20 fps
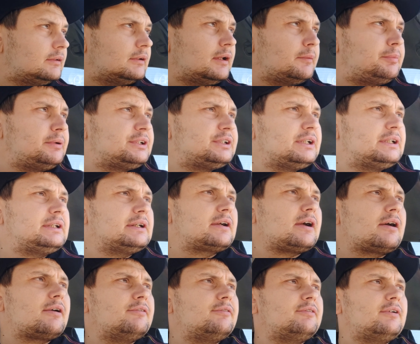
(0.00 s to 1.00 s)
Напишите,
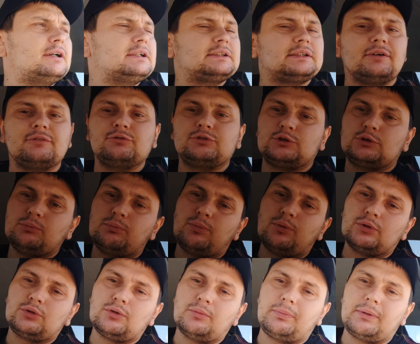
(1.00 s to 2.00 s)
как у вас там в
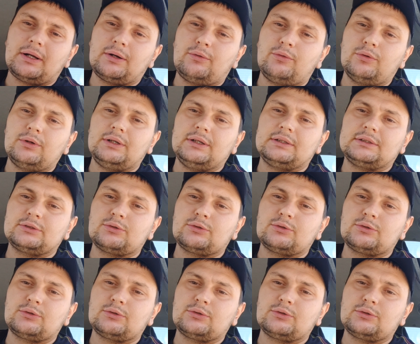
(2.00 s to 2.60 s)
субботу проходит,